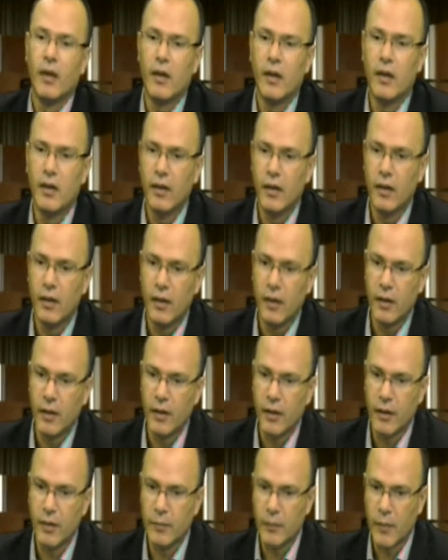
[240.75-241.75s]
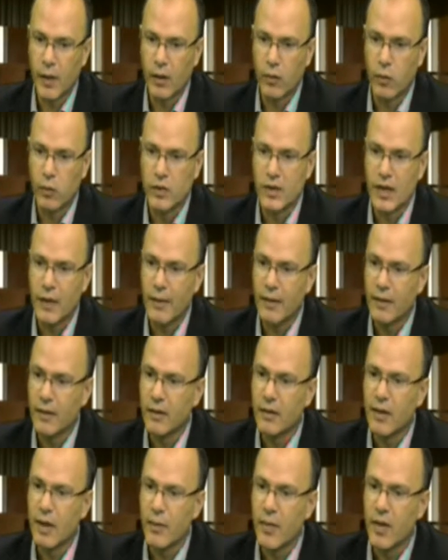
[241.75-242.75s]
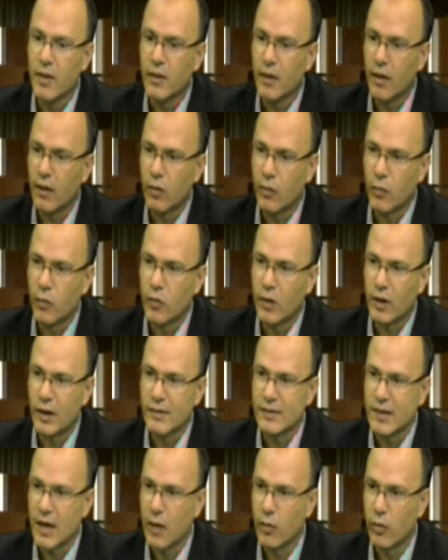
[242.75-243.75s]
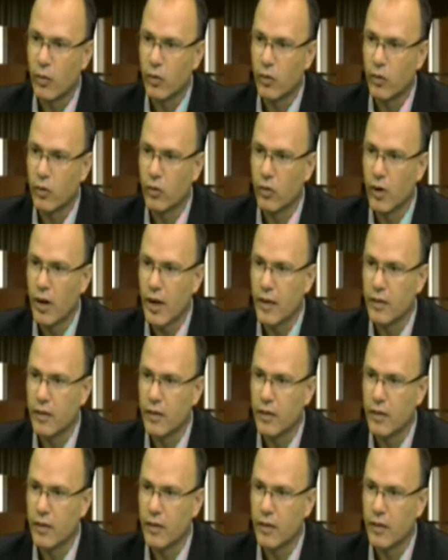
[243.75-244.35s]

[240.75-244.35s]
y escuchaba atentamente cómo trazás vos ¿no? la